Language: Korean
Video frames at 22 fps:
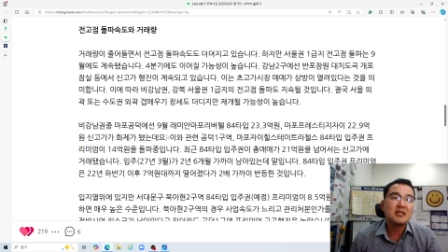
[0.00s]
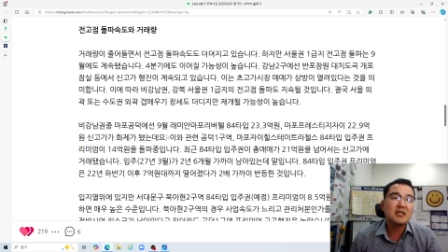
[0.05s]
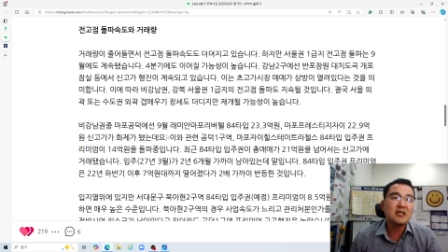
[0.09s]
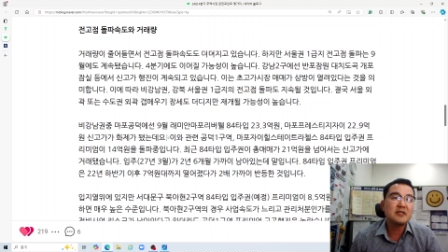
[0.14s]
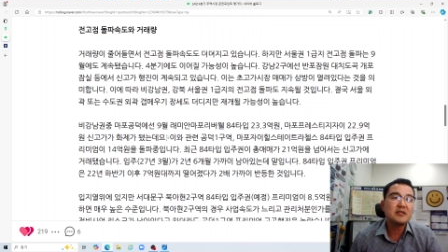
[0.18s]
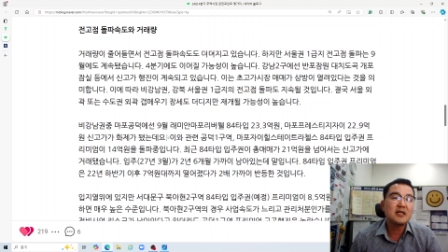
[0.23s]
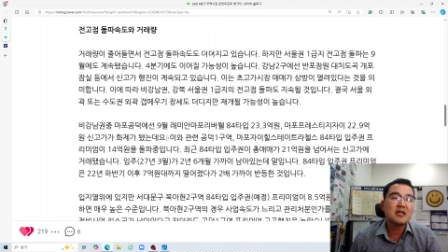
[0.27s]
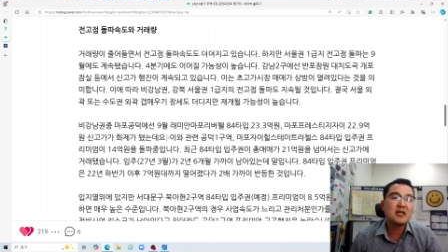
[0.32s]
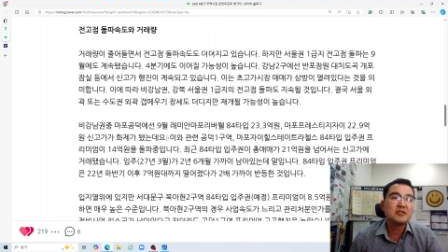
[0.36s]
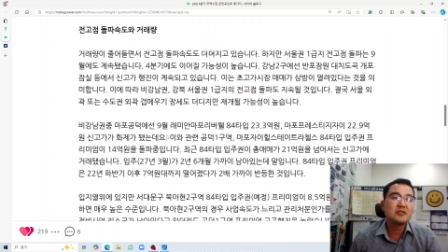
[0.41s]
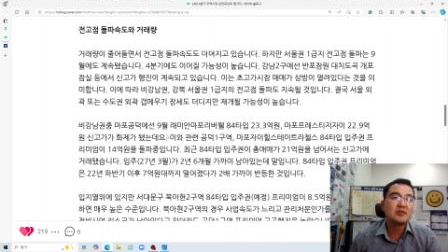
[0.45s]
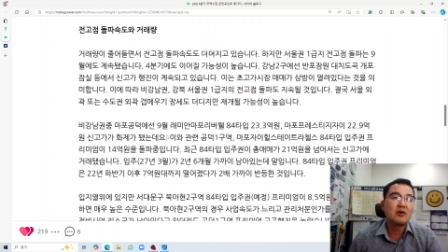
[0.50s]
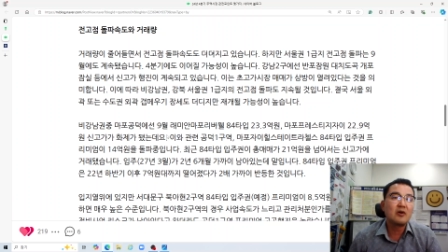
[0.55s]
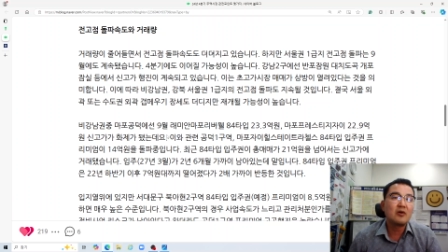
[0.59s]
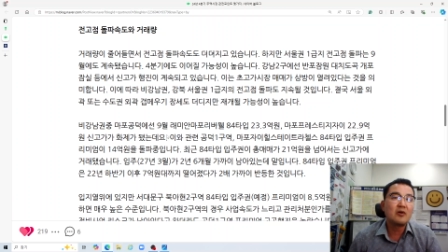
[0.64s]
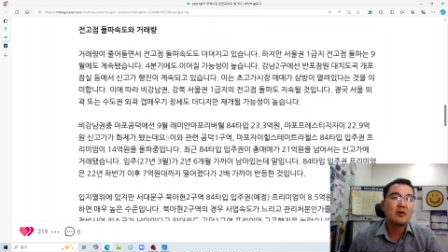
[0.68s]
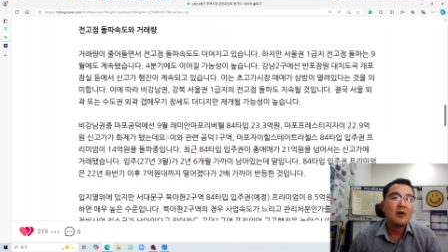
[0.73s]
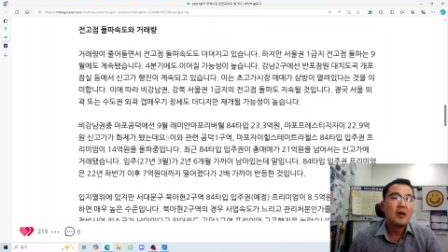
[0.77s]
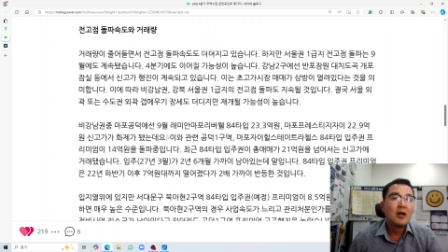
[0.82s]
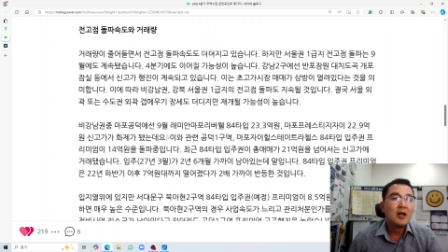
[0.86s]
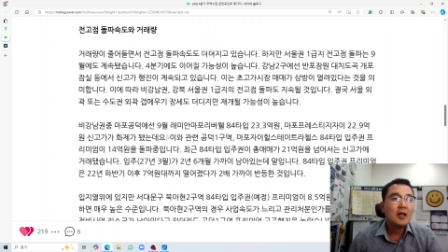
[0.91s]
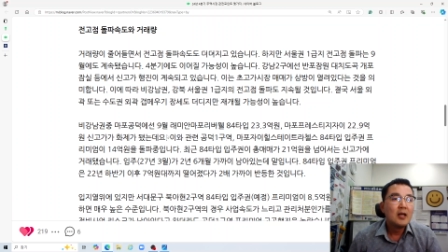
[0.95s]
이에
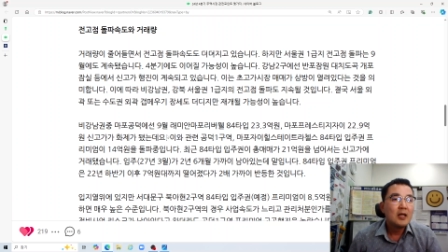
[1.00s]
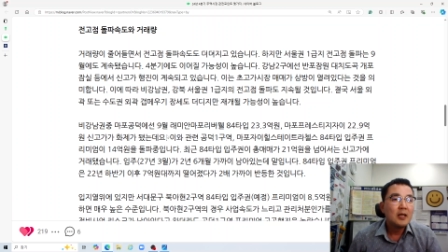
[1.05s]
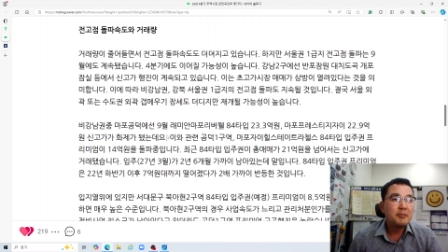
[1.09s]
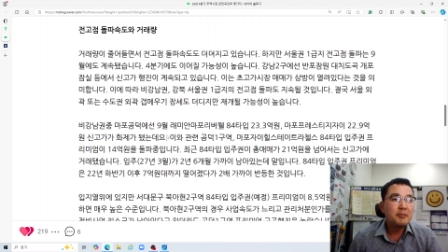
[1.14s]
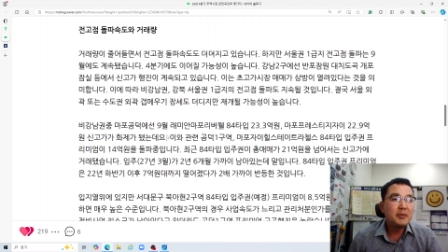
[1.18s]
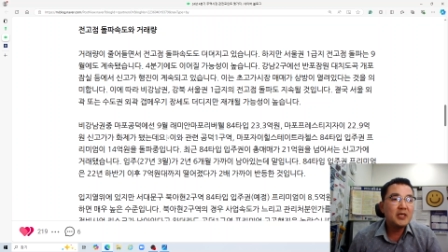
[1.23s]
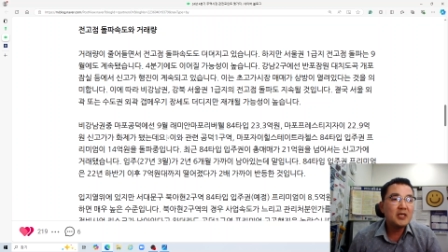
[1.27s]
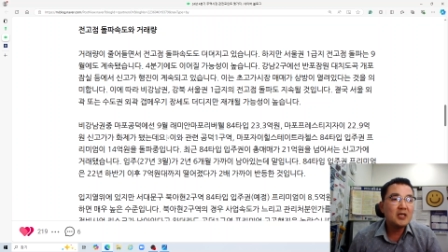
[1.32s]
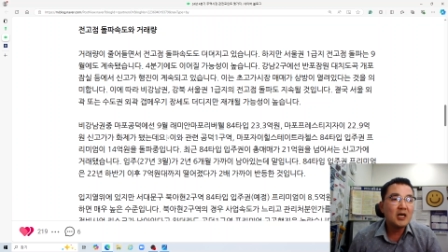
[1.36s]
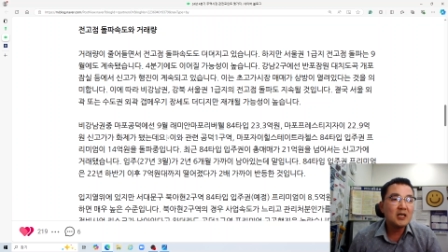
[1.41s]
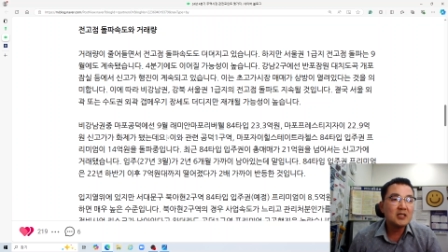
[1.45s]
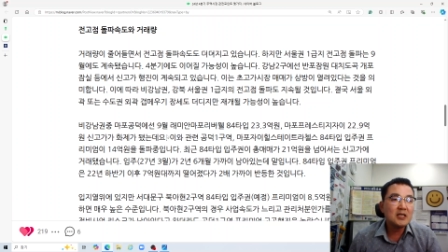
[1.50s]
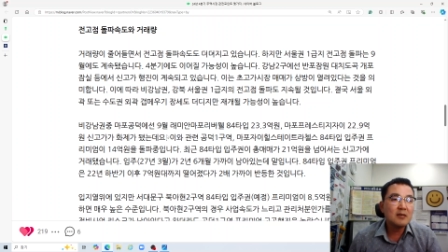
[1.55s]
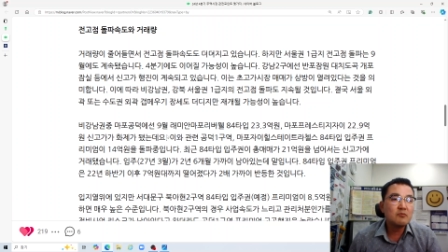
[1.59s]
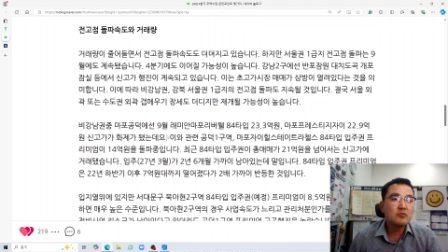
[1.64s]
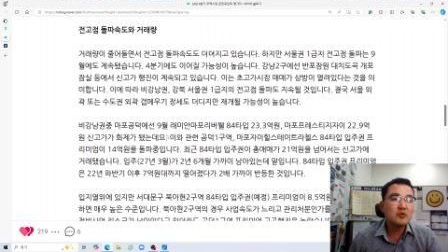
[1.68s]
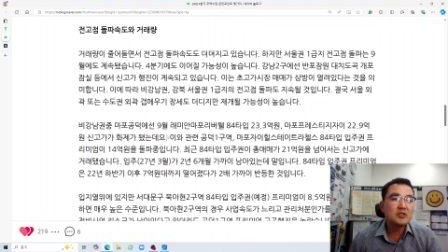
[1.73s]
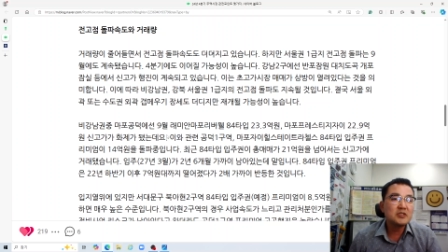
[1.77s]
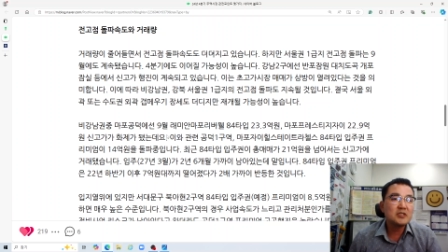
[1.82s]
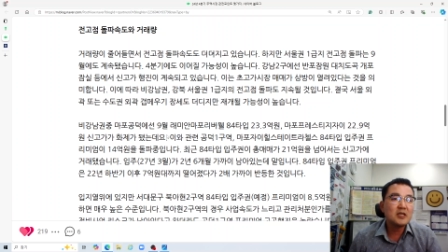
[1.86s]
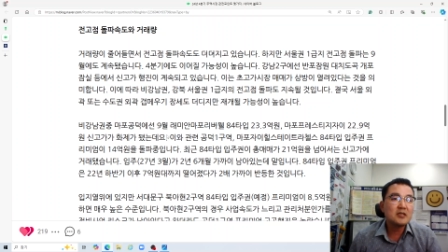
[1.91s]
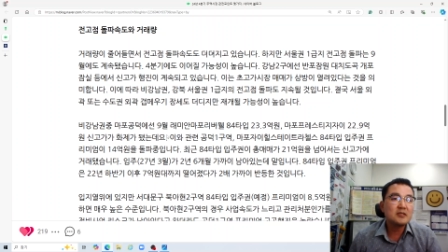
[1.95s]
따라서
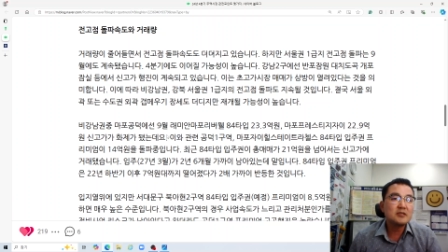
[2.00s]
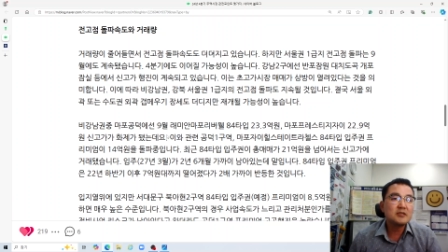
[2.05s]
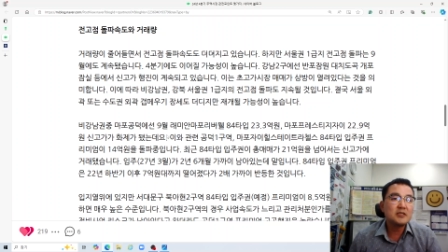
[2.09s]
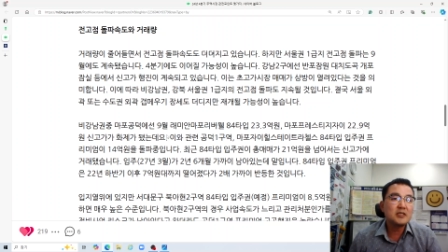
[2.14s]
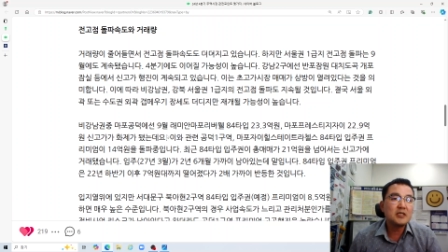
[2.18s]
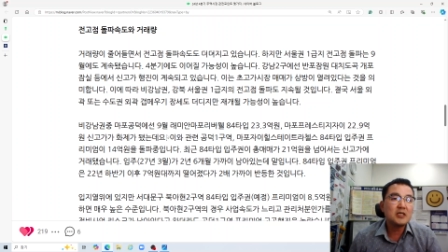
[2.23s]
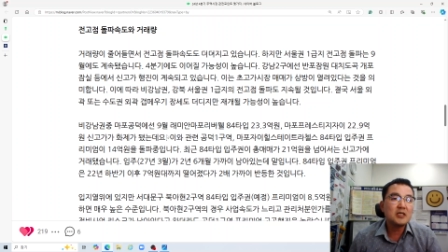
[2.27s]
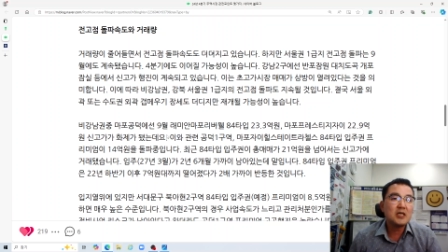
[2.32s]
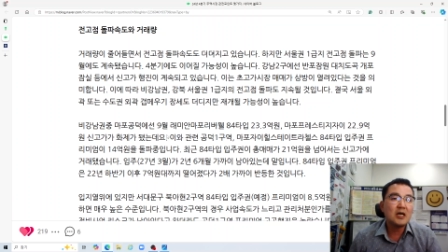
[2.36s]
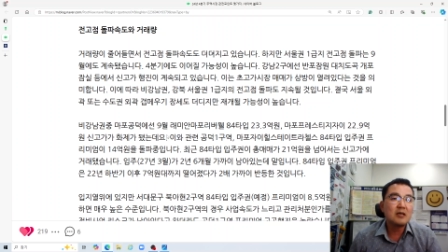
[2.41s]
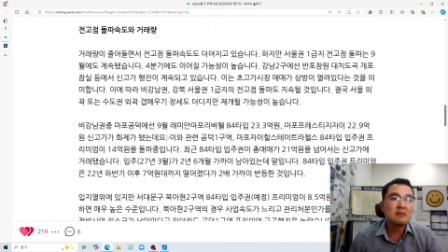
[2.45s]
비강남권이라든지